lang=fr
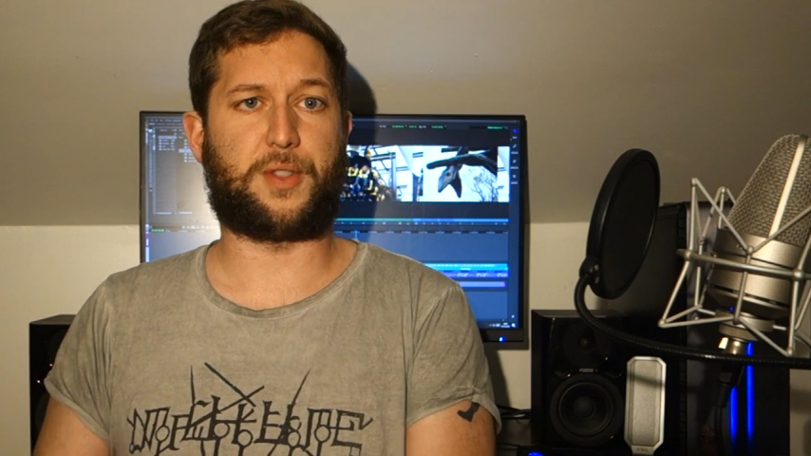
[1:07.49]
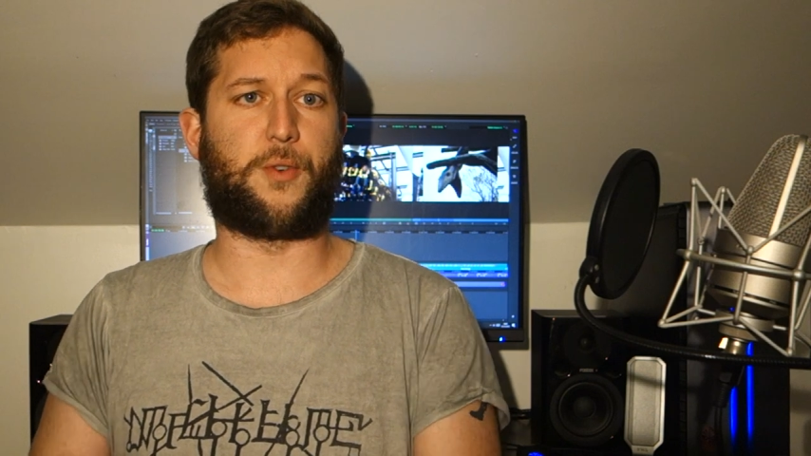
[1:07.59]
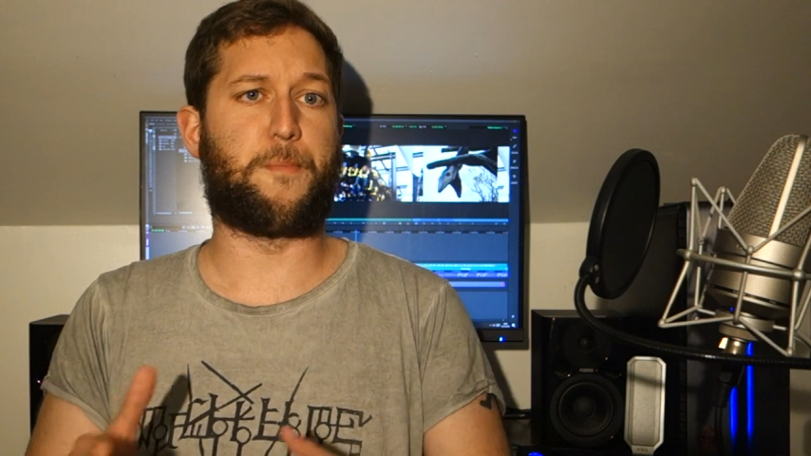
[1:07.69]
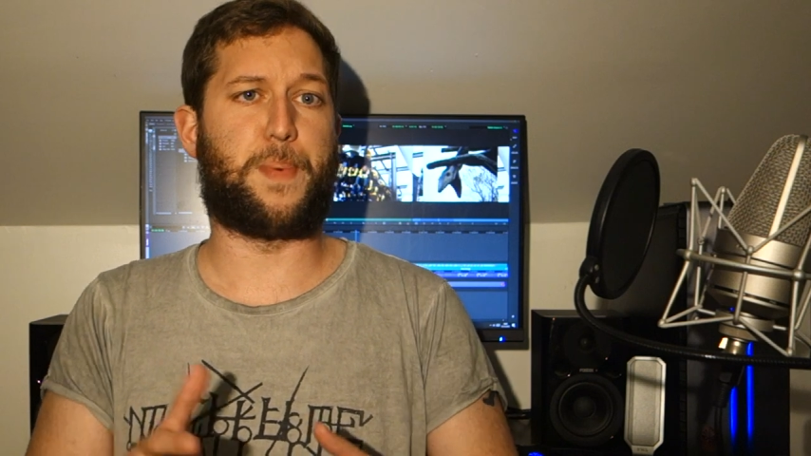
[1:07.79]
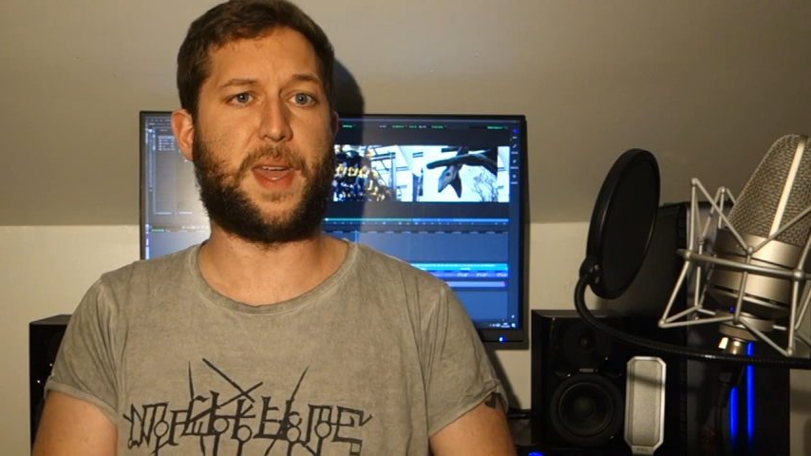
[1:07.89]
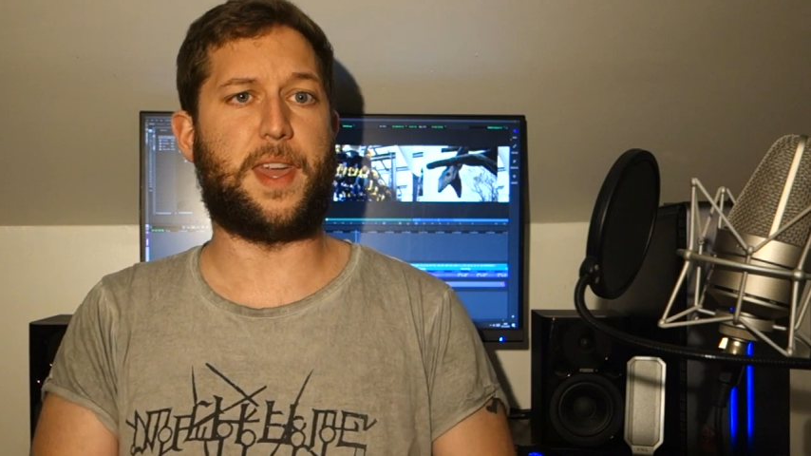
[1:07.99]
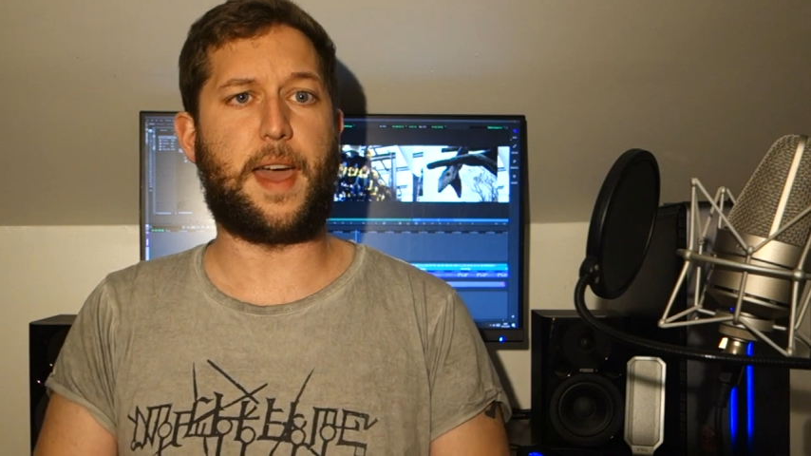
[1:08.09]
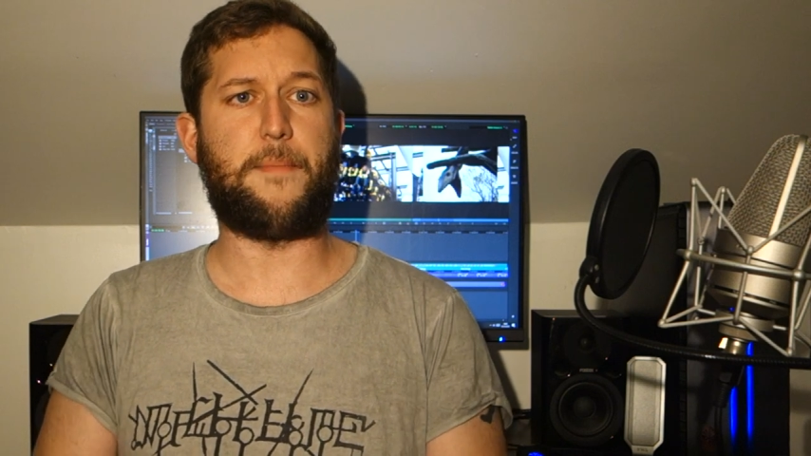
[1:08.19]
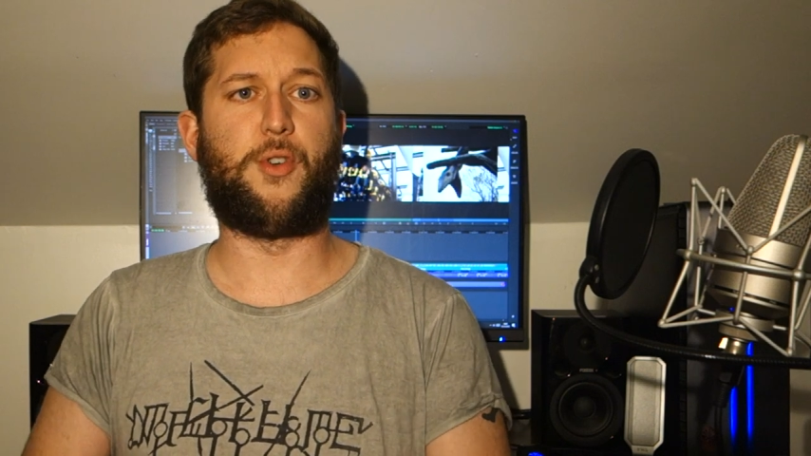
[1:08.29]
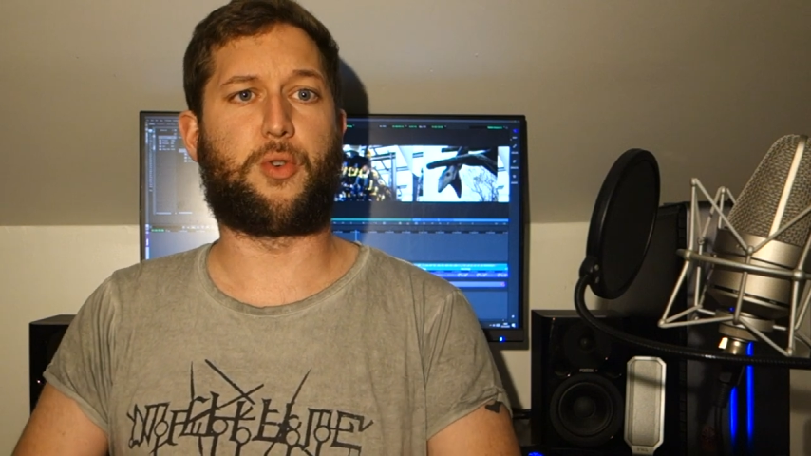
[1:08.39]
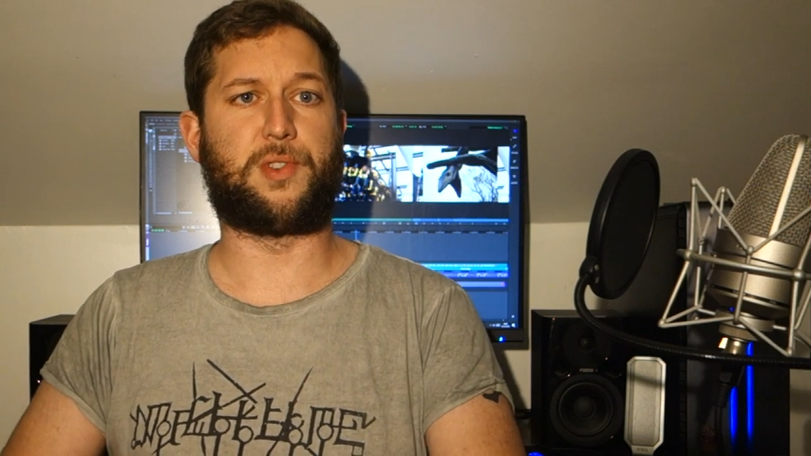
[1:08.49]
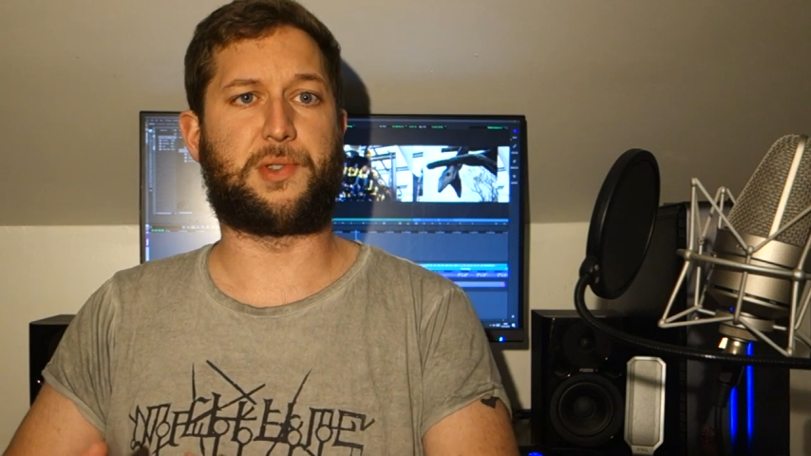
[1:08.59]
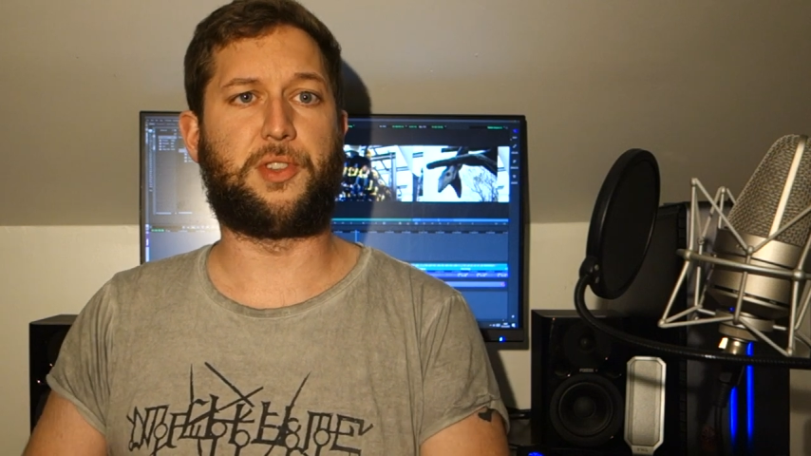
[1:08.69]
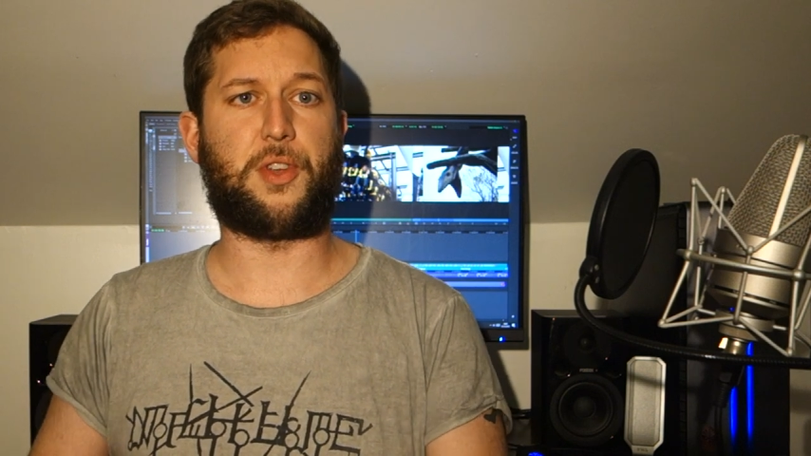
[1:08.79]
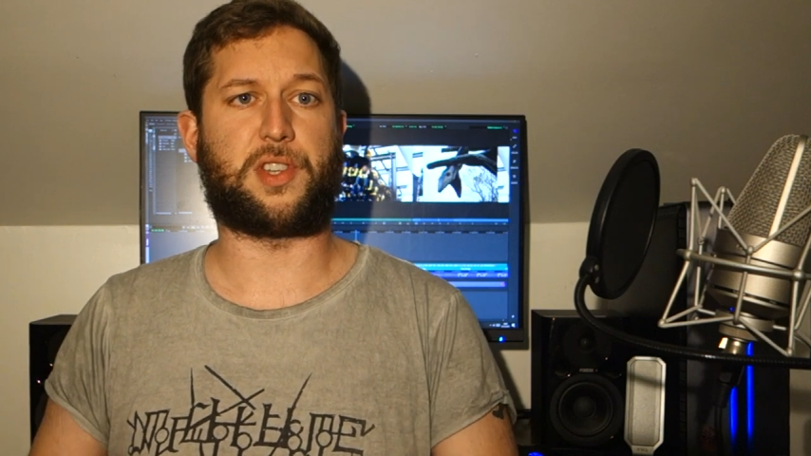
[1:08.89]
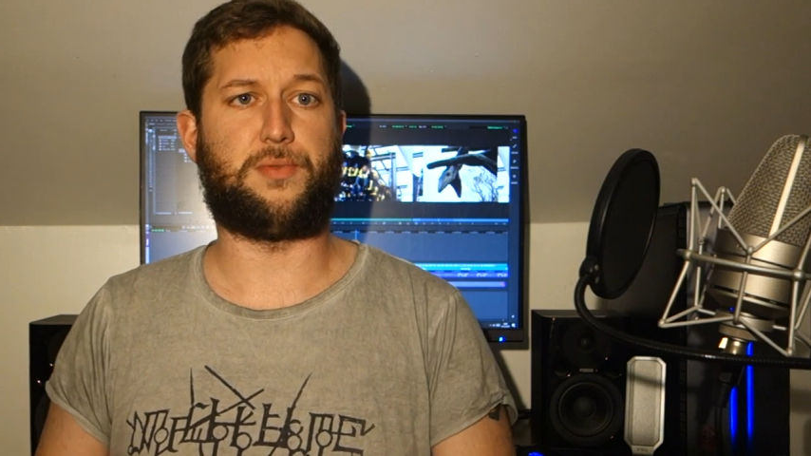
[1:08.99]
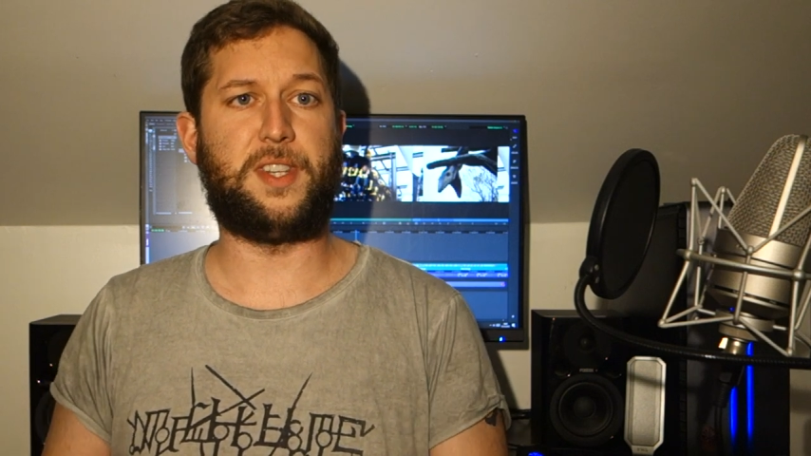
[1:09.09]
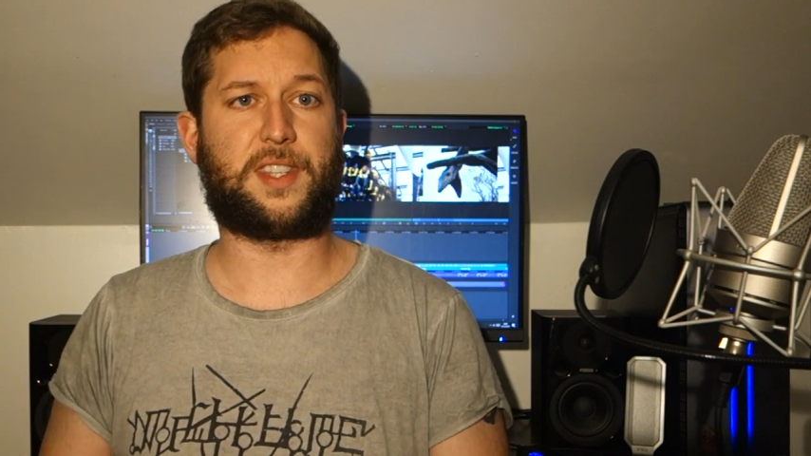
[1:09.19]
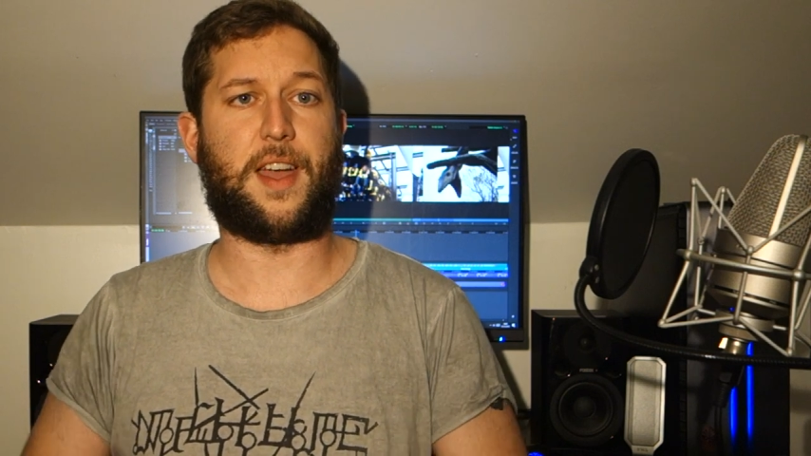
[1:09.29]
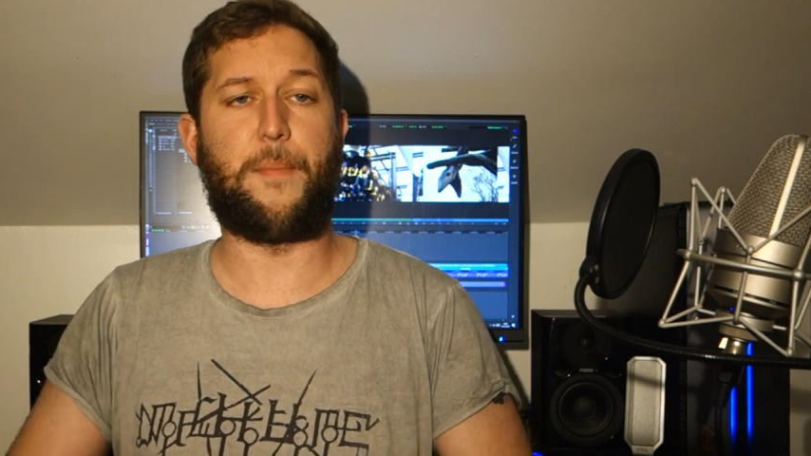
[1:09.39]
donc B&M, le constructeur
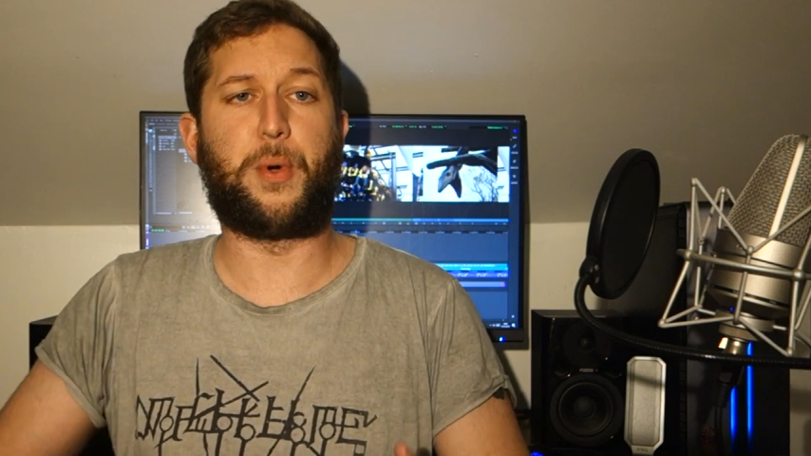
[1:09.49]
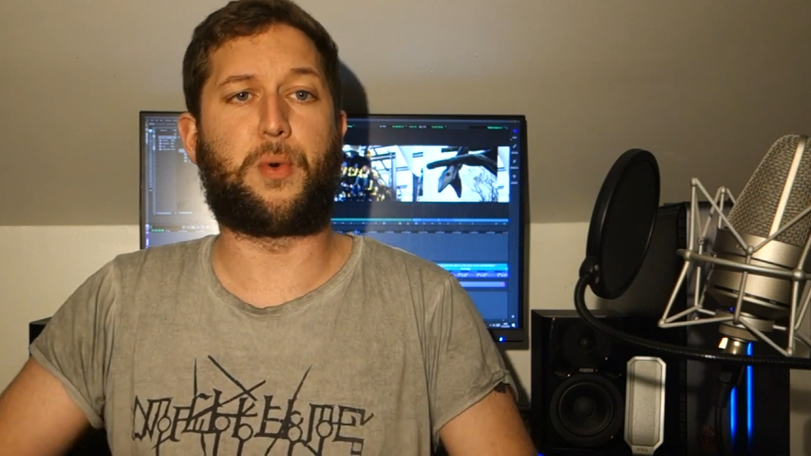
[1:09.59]
suisse qui est un peu